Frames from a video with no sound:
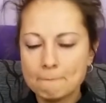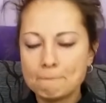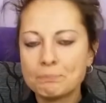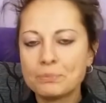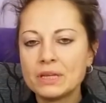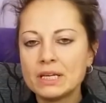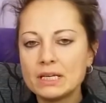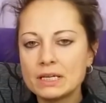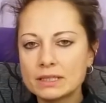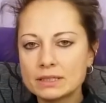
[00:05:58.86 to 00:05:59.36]

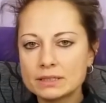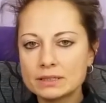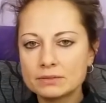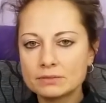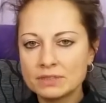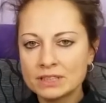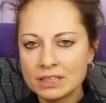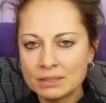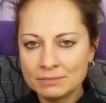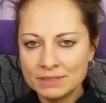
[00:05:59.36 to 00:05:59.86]
jest
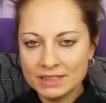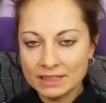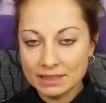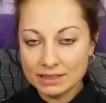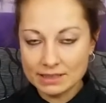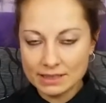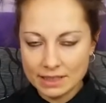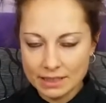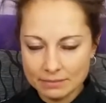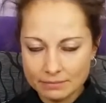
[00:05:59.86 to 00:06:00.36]
witamina
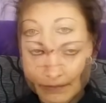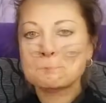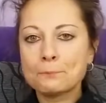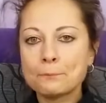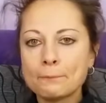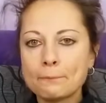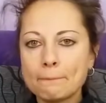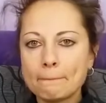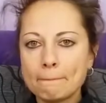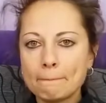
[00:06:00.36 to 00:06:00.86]
C.
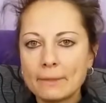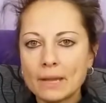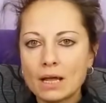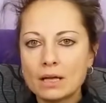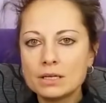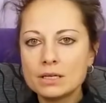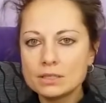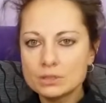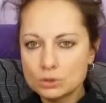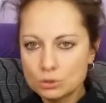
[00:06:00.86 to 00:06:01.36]
Mm,
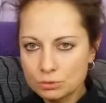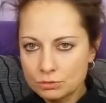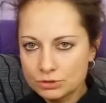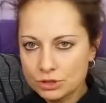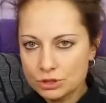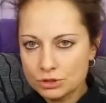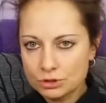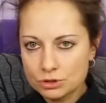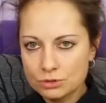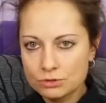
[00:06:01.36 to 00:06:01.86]
jest
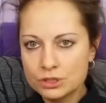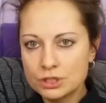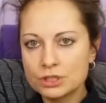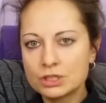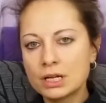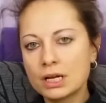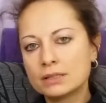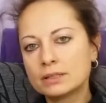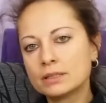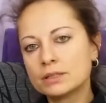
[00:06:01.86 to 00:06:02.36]
również oczywiście
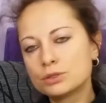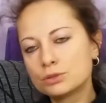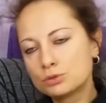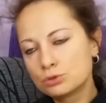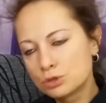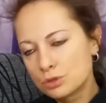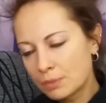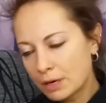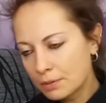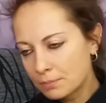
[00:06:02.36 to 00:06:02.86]
dla tych, którzy mają